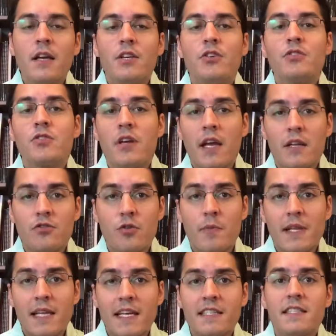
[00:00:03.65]
Yo soy Andrew
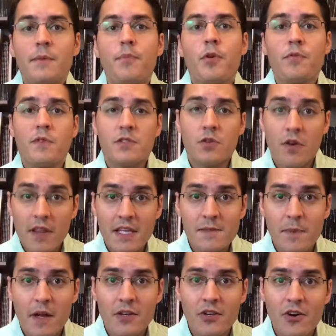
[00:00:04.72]
Melacy, profesor de
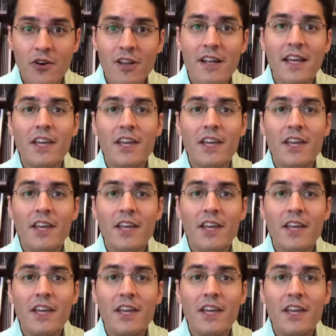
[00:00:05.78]
español,